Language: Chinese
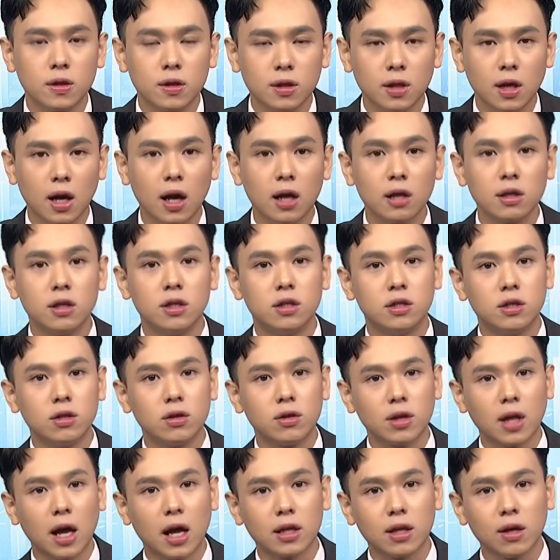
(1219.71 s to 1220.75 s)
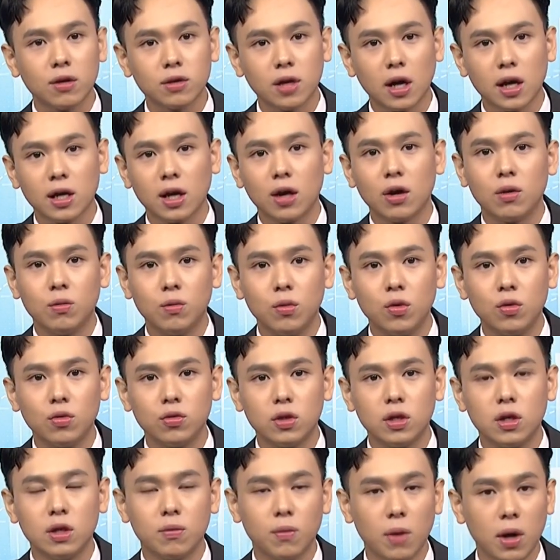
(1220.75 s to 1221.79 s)
他已经达到他要的目
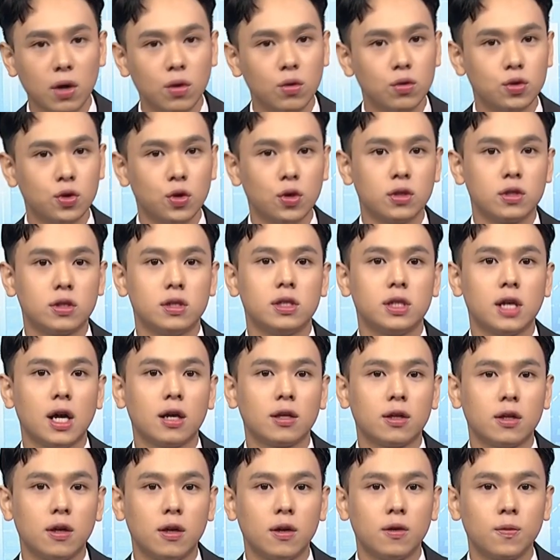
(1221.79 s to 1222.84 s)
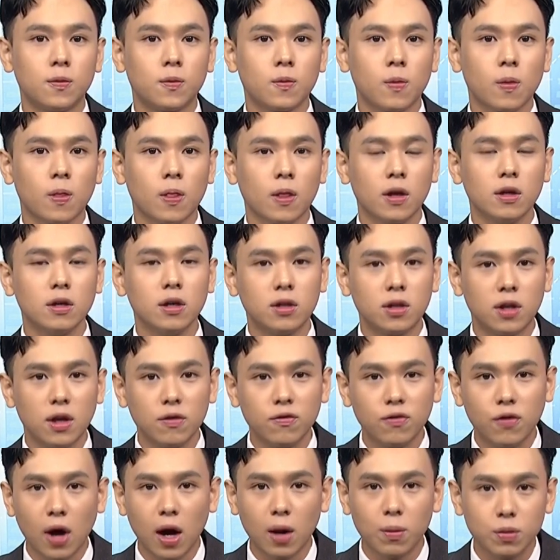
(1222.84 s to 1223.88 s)
的，美股确实下跌，而且跌
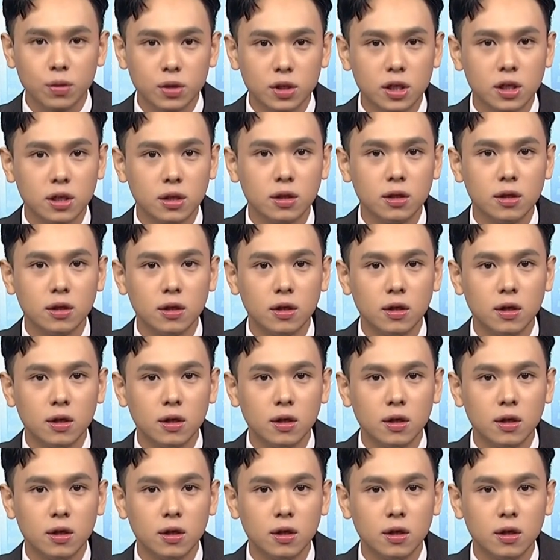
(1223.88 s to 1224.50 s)
幅还不轻。